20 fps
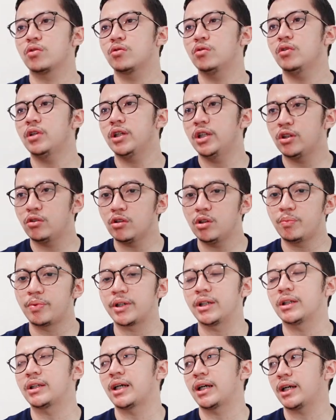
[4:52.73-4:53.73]
Rasul itu
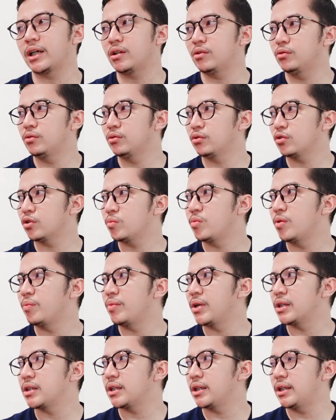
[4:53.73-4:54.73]
diperintahkan untuk
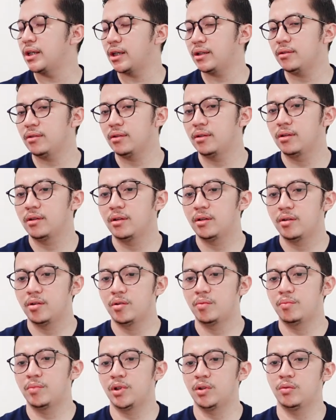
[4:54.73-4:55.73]
membaca dan
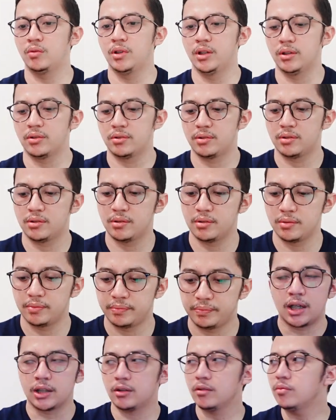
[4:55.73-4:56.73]
menulis.
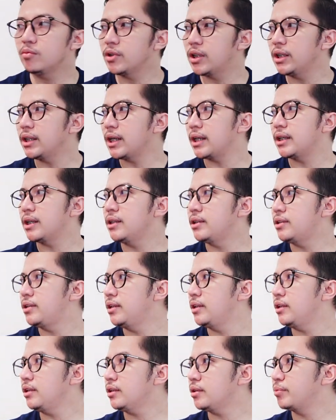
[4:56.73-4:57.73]
Atau mungkin ada di
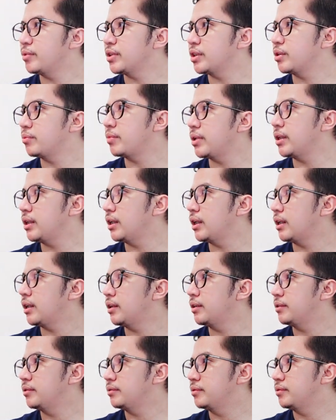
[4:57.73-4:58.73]
sini teman-teman
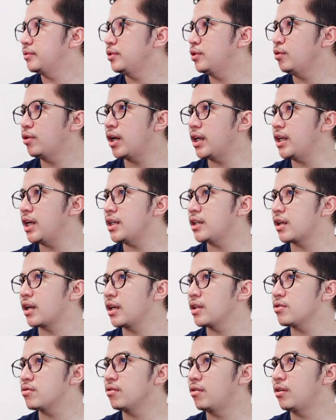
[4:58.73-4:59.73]
yang juga
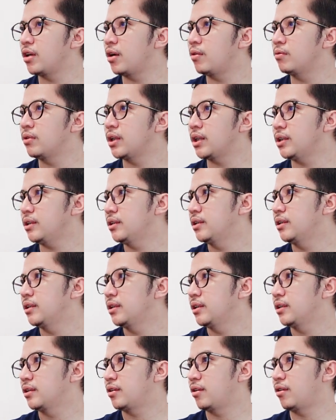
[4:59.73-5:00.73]
diajar langsung oleh Allah,
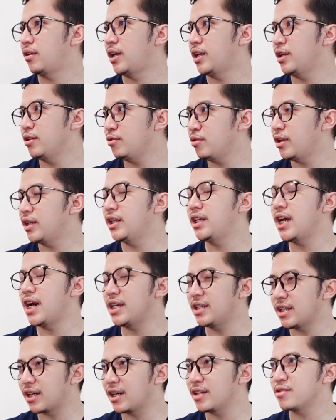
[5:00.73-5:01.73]
kalau ada juga yang
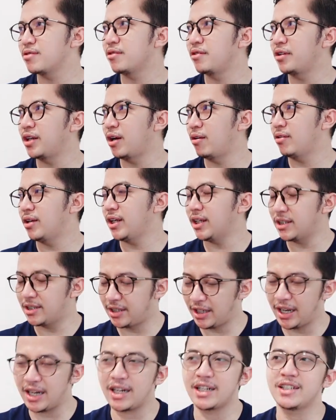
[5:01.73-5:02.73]
diajar langsung oleh-oleh,
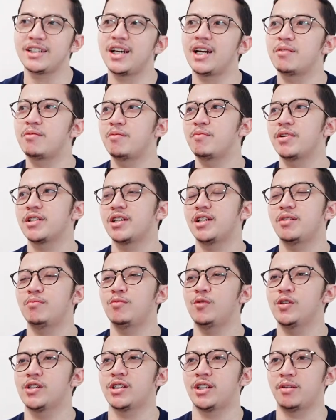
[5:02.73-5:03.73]
silahkan jangan membaca dan
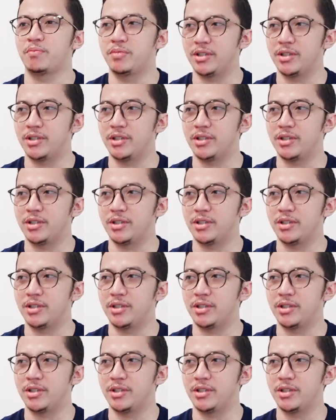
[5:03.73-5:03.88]
menulis.